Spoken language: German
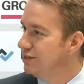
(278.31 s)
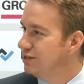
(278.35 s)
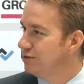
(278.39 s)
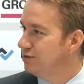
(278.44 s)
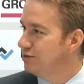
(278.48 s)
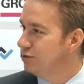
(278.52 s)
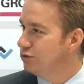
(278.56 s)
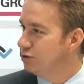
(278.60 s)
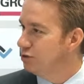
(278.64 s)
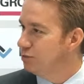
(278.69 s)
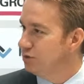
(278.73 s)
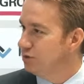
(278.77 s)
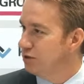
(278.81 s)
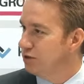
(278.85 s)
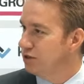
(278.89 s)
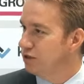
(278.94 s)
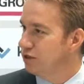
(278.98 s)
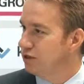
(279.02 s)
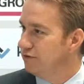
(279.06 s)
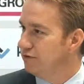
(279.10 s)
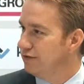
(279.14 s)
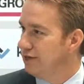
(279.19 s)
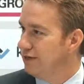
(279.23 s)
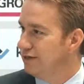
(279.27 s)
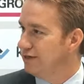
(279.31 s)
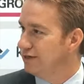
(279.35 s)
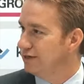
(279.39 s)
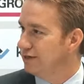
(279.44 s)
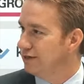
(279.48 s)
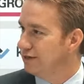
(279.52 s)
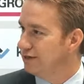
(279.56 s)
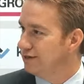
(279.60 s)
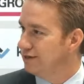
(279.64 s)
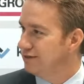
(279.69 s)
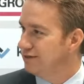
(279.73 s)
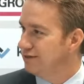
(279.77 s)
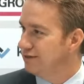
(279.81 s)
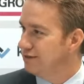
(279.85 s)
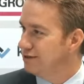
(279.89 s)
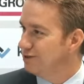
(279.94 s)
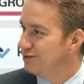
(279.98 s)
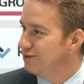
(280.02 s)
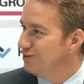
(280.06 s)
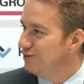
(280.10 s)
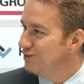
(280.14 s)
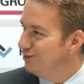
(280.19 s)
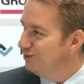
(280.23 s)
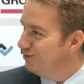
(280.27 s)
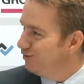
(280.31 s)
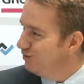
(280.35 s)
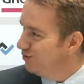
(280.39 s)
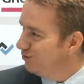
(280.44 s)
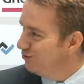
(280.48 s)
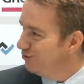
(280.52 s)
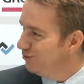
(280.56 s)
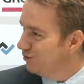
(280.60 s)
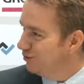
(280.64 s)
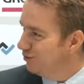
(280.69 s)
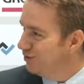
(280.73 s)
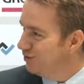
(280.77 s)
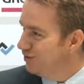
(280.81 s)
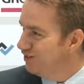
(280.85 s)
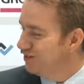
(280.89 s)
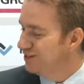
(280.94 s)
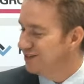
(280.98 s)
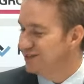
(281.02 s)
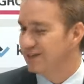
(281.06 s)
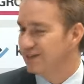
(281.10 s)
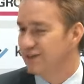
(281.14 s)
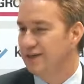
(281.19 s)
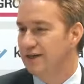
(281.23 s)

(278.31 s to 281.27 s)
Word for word: als wir ursprünglich erwartet hatten, was uns natürlich freut.